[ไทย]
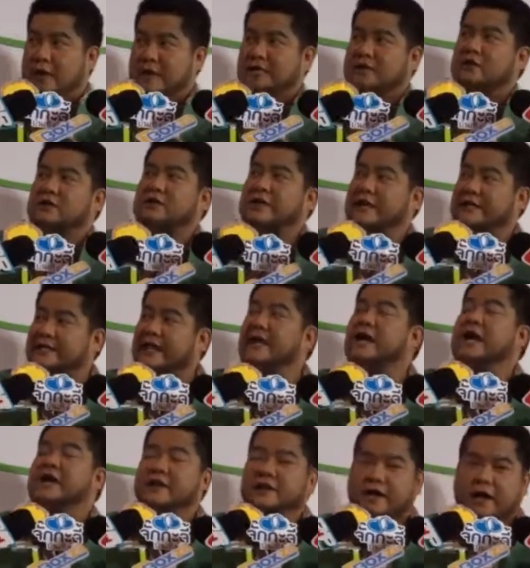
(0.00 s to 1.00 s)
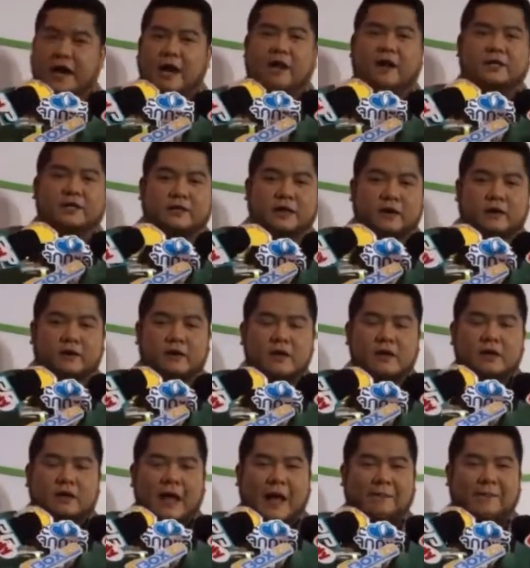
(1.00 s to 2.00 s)
วยจะต้องใช้ใช้เงินเยอะเราก็จะต้อง
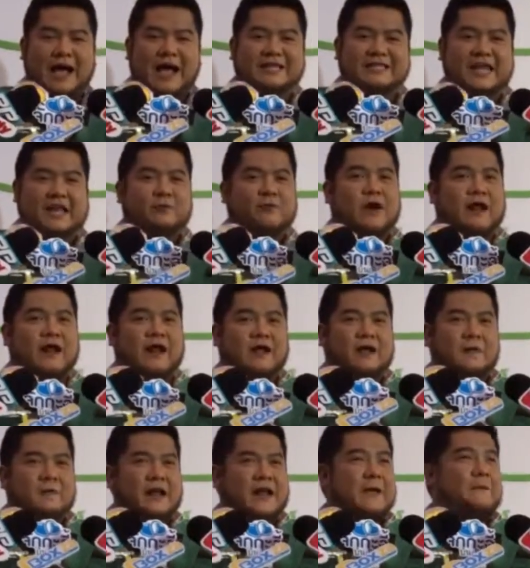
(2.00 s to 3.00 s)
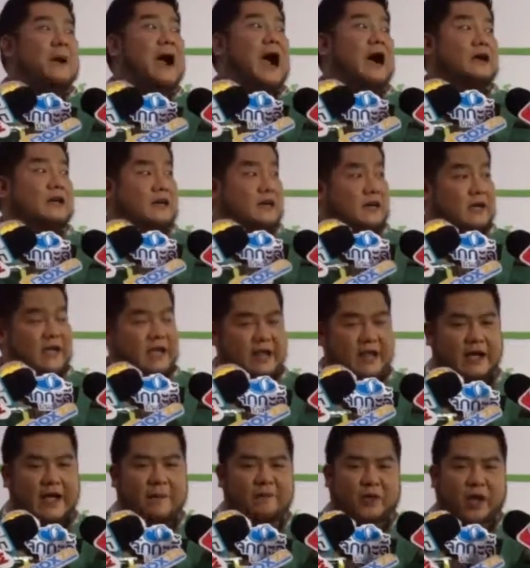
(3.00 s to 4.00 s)
ทำงาน7วันแล้วก็ไม่ได้พักเลย
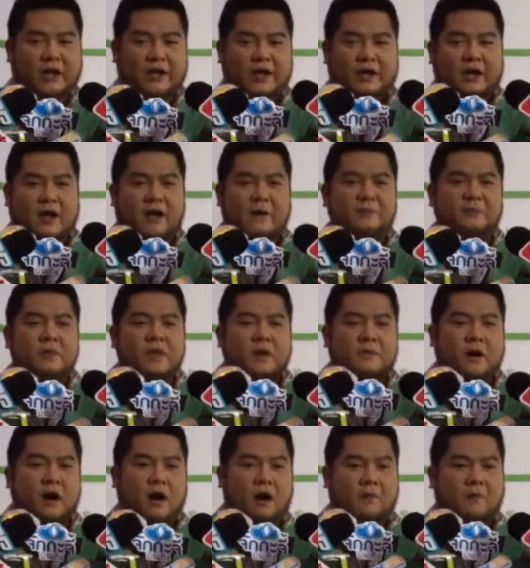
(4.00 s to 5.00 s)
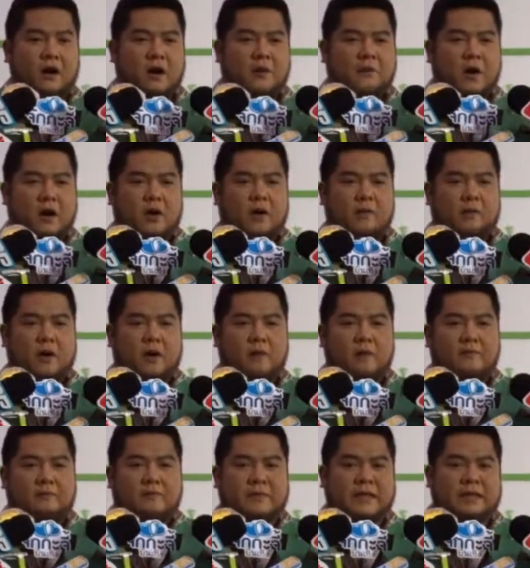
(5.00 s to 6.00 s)
นะครับ ตอนนี้ก็พอพอพอพอ
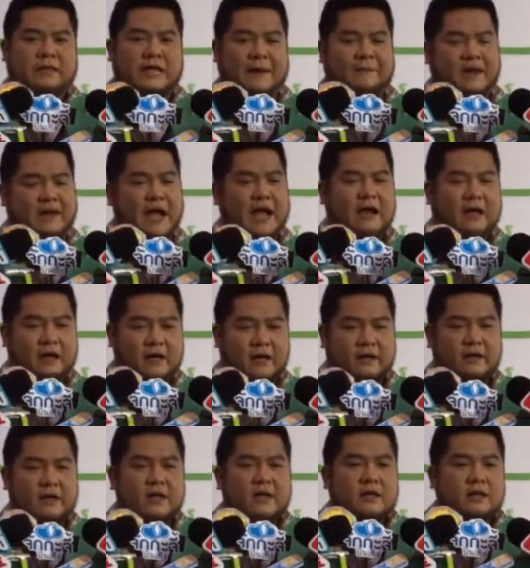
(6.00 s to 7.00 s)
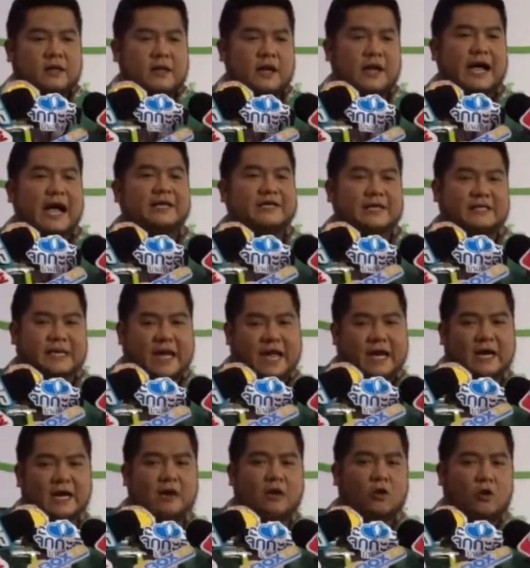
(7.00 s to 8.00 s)
มันตัดปัญหาเรื่องเรื่องค่าใช้จ่าย
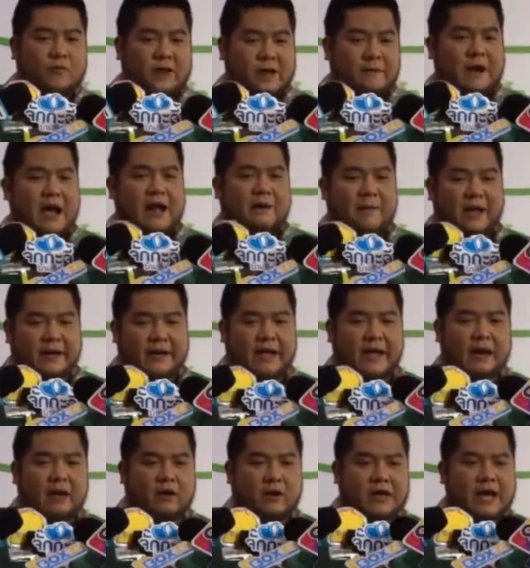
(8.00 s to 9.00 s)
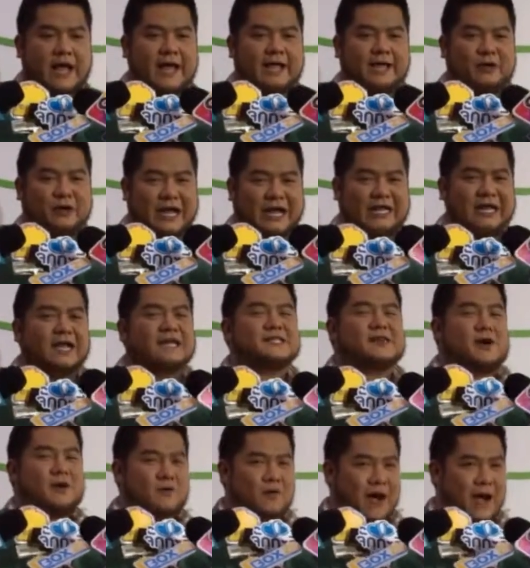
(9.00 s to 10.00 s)
เรื่องโรงพยาบาลไปเนี่ยเราก็ได้หยุดอาทิตย์ละ
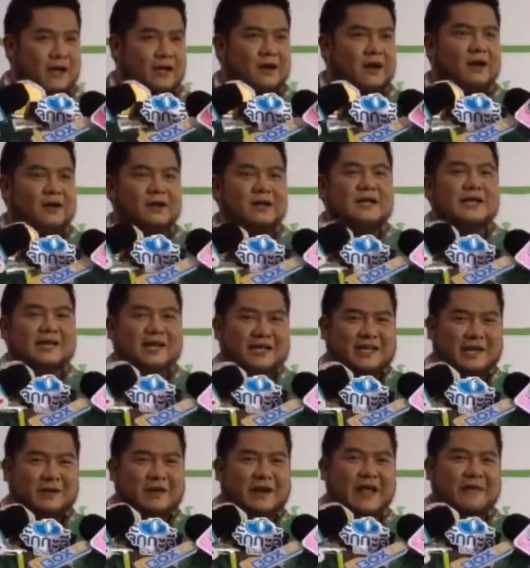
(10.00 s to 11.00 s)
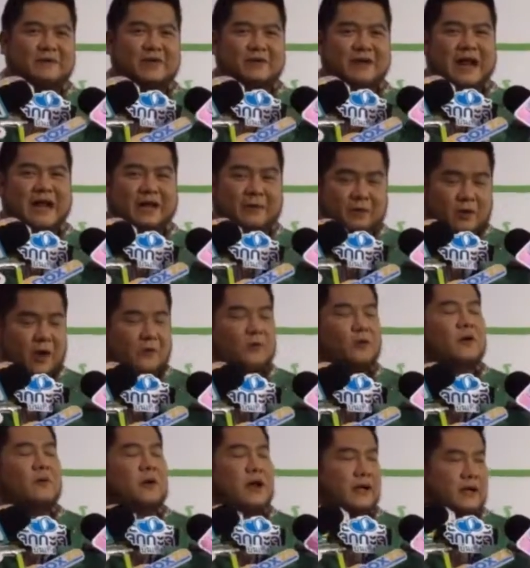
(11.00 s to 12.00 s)
2วัน ก็ก็ถือว่าได้มีเวลากับครอบค
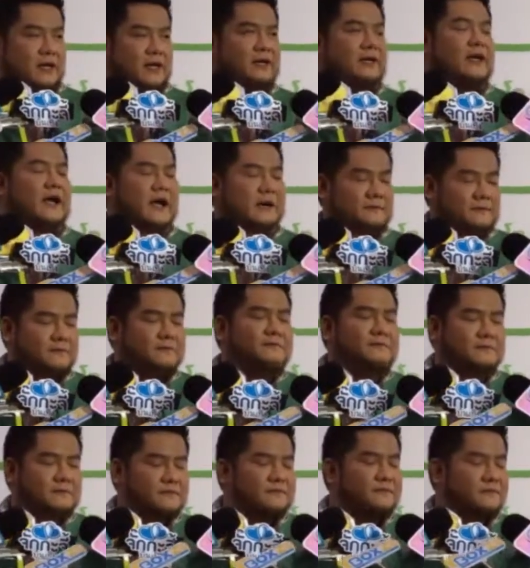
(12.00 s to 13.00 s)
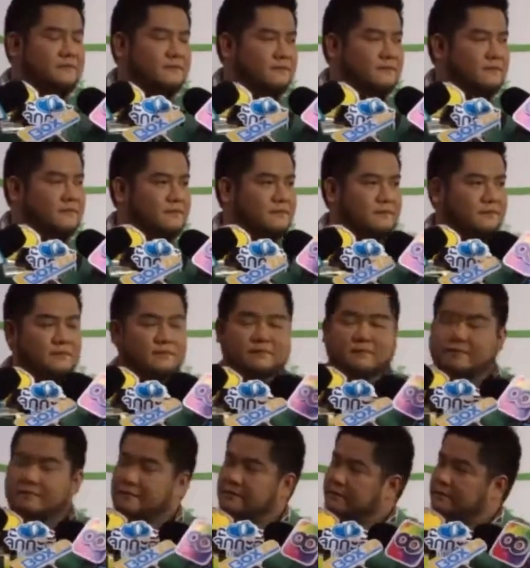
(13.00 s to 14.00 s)
รัวมากขึ้นครับมีพิมพ์ใแบบจะ
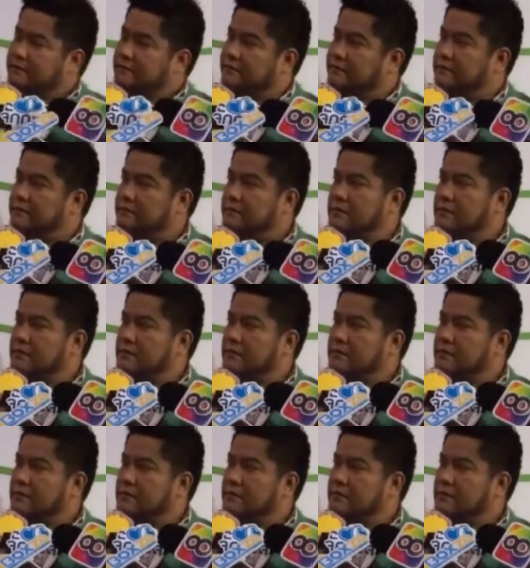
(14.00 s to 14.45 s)
แต่งงาน